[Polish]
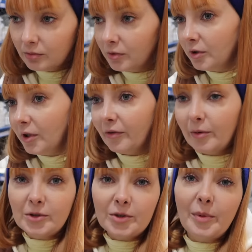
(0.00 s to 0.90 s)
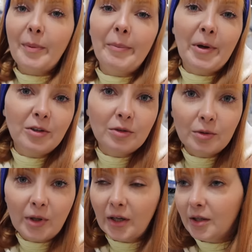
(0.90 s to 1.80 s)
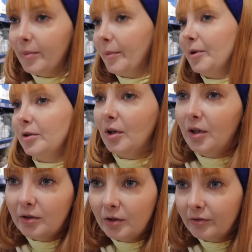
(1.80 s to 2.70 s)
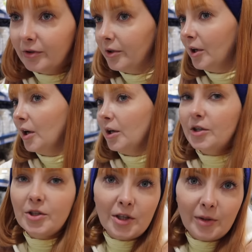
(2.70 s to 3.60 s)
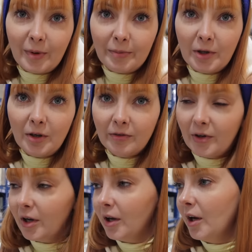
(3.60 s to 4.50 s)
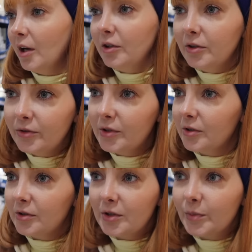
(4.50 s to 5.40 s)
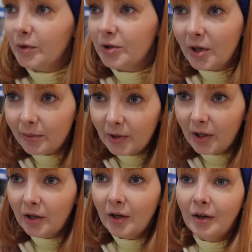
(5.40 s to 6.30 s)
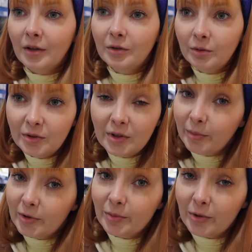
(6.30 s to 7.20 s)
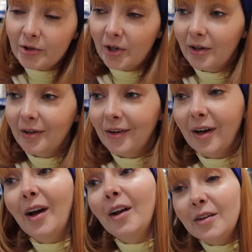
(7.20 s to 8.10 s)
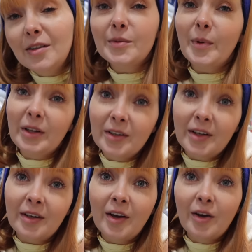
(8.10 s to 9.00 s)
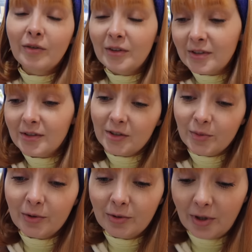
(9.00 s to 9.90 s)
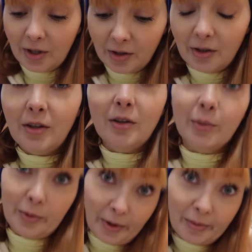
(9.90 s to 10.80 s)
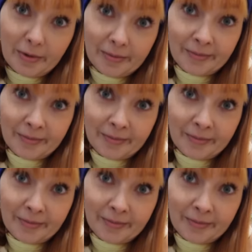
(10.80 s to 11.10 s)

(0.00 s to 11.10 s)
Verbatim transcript: no nie wiem, chociażby papier do drukarki, papier toaletowy, ręczniki papierowe i to wszystko, co jest potrzebne, nudne być może, ale niezbędne, więc jesteśmy tutaj i kupujemy.